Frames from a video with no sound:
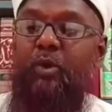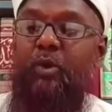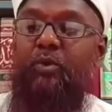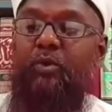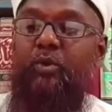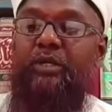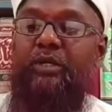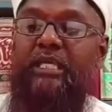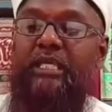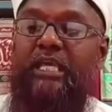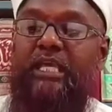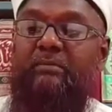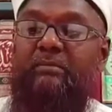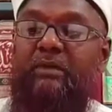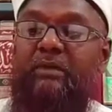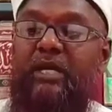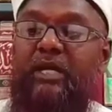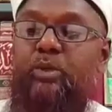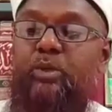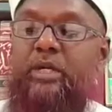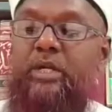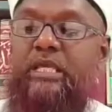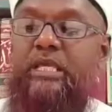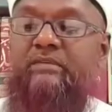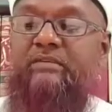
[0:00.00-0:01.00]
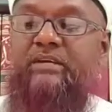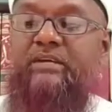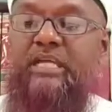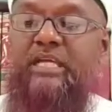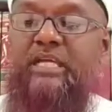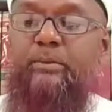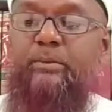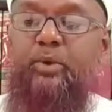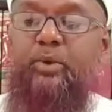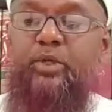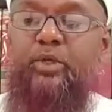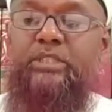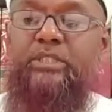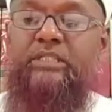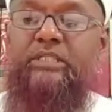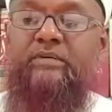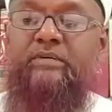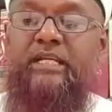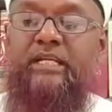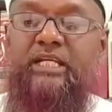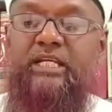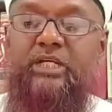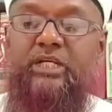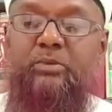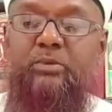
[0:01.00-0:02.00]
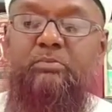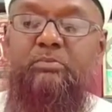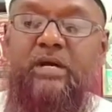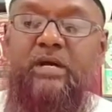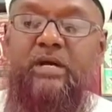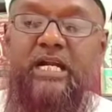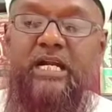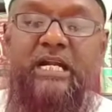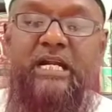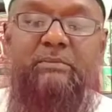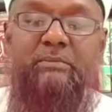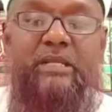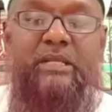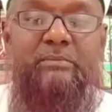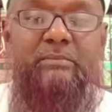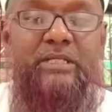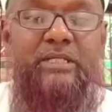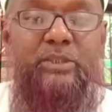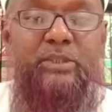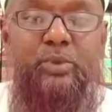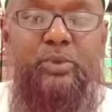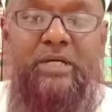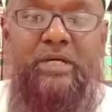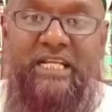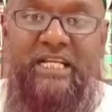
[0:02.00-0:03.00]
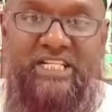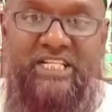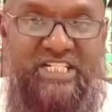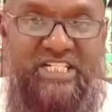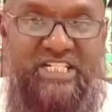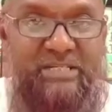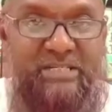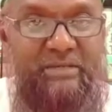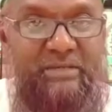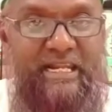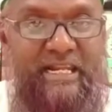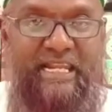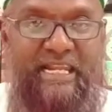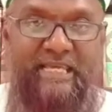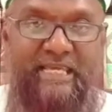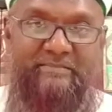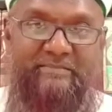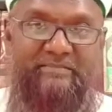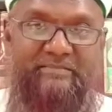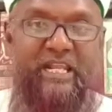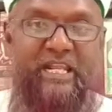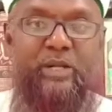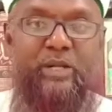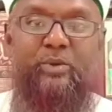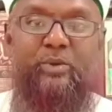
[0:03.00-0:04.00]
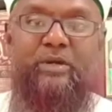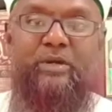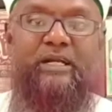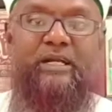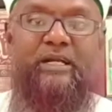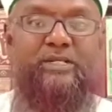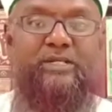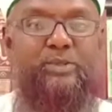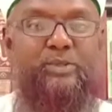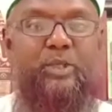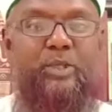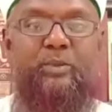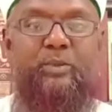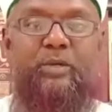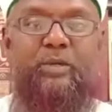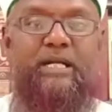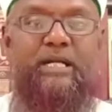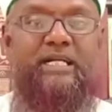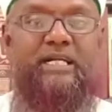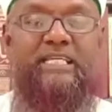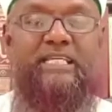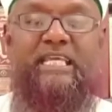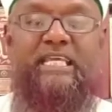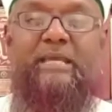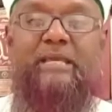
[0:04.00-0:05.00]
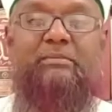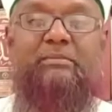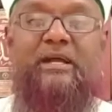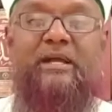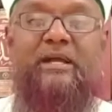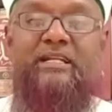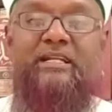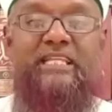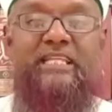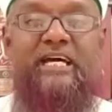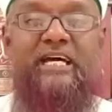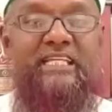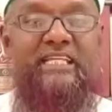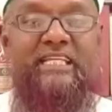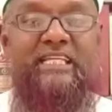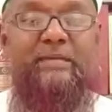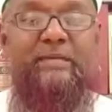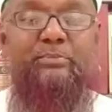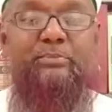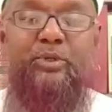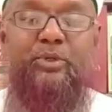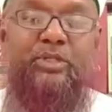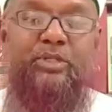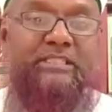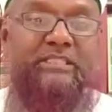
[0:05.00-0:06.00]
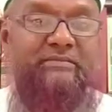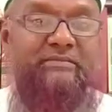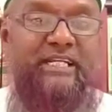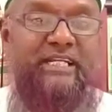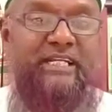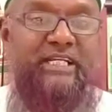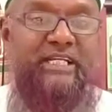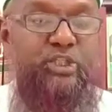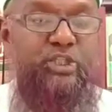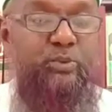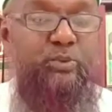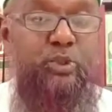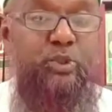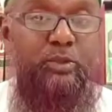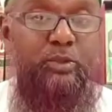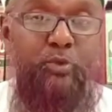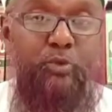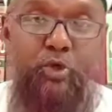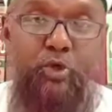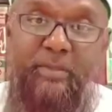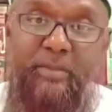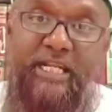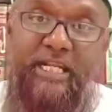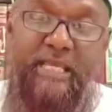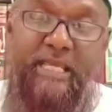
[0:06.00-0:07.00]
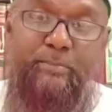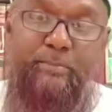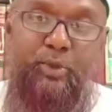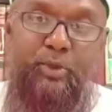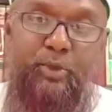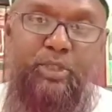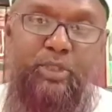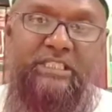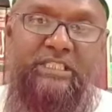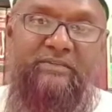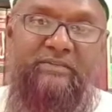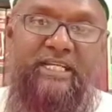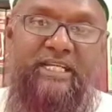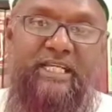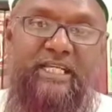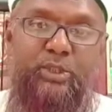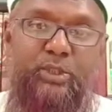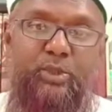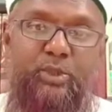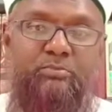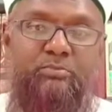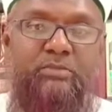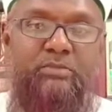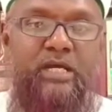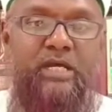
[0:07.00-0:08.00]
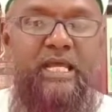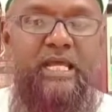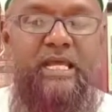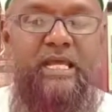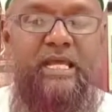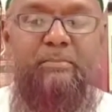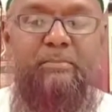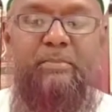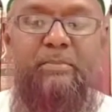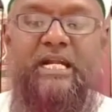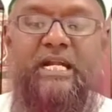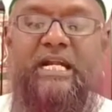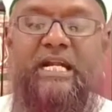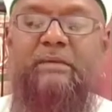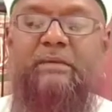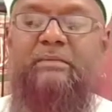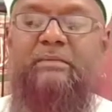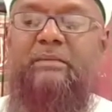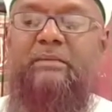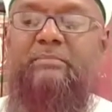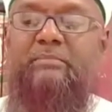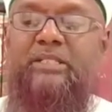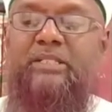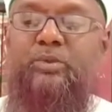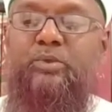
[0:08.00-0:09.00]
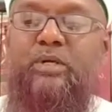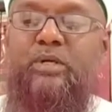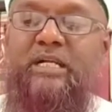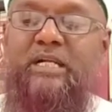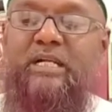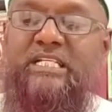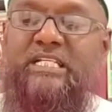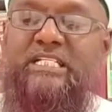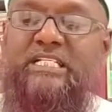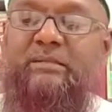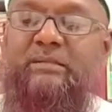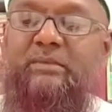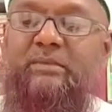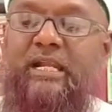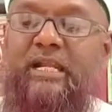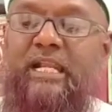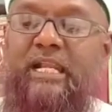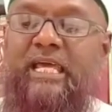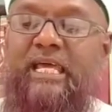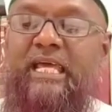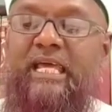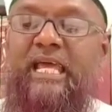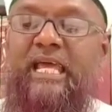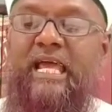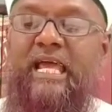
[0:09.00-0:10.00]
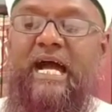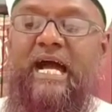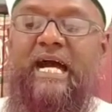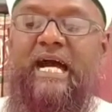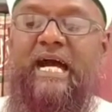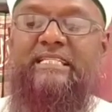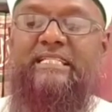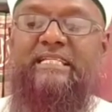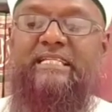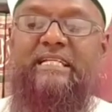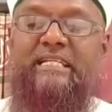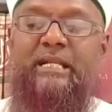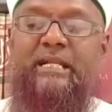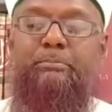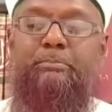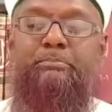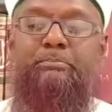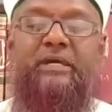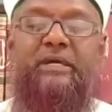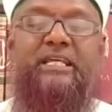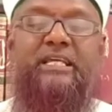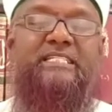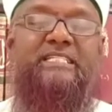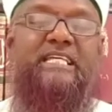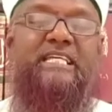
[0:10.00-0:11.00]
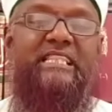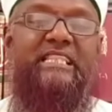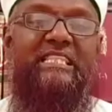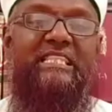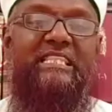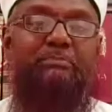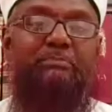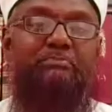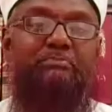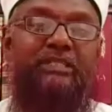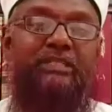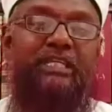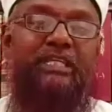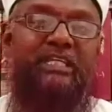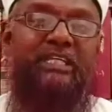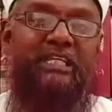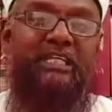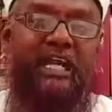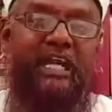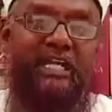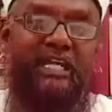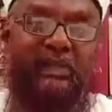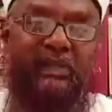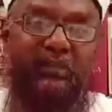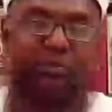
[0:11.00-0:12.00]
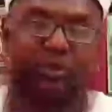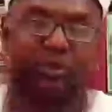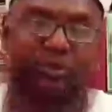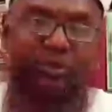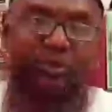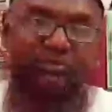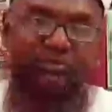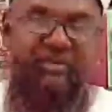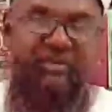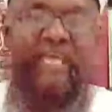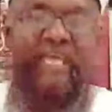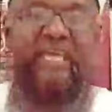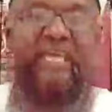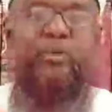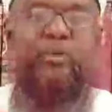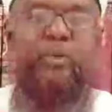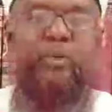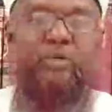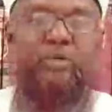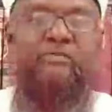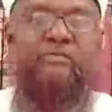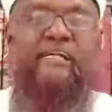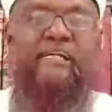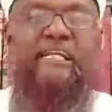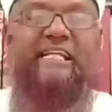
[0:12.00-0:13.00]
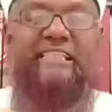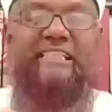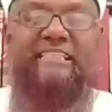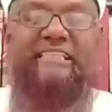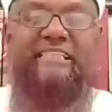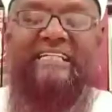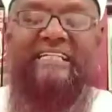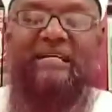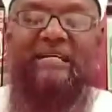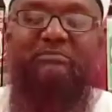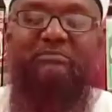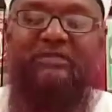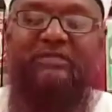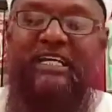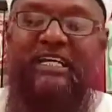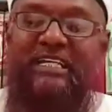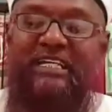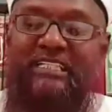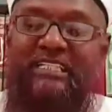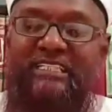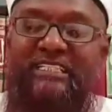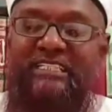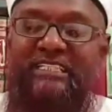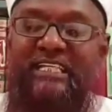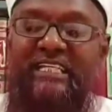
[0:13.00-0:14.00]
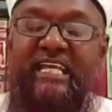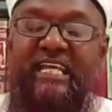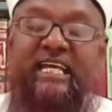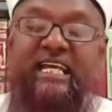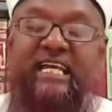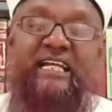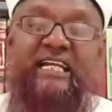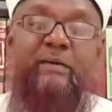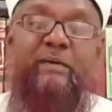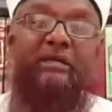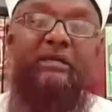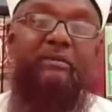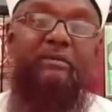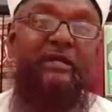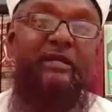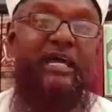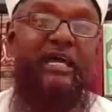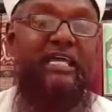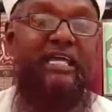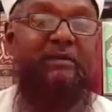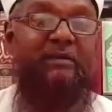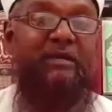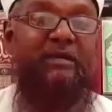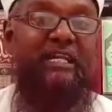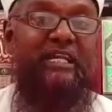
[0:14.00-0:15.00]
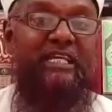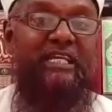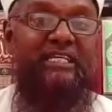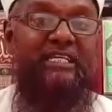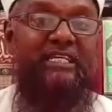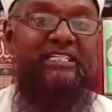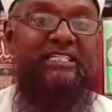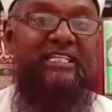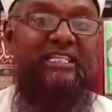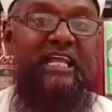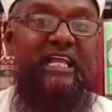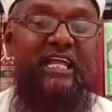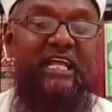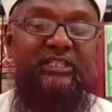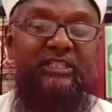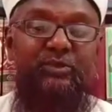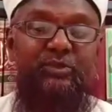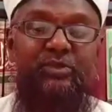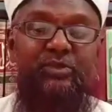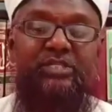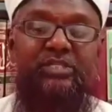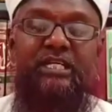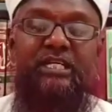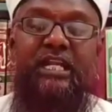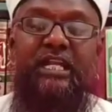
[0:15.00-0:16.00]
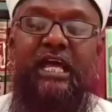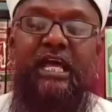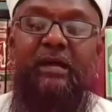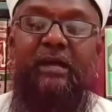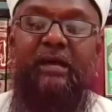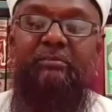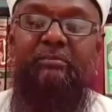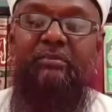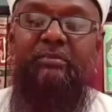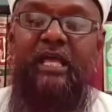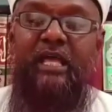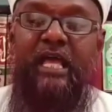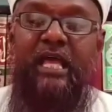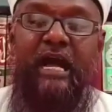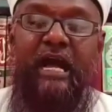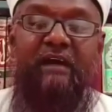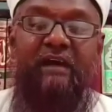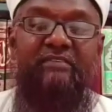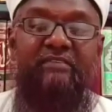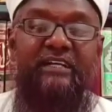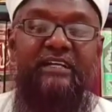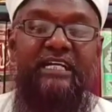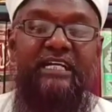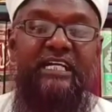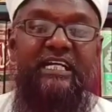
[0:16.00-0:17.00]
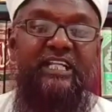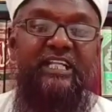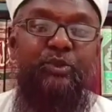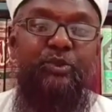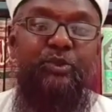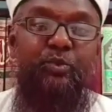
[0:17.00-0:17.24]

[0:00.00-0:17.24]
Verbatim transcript: ஒரு ஈமானுடையவரை பொறுத்த வரைக்கும் மரணம் என்பது ஒரு நஷ்டம் அல்ல நல்லோர்கள் சொல்லுவார்கள் ஈமான்தாரியை பொறுத்த வரைக்கும் ஒரு மோமினை பொறுத்த வரைக்கும் மரணம் என்பது ஒரு நஷ்டம் அல்ல அது ரப்பை சந்திப்பதற்கான ஒரு வே ஒரு வழித்தடம் தான் அது நபி இப்ராஹிம் அலஹி சலாத்து வலாம் அவர்களது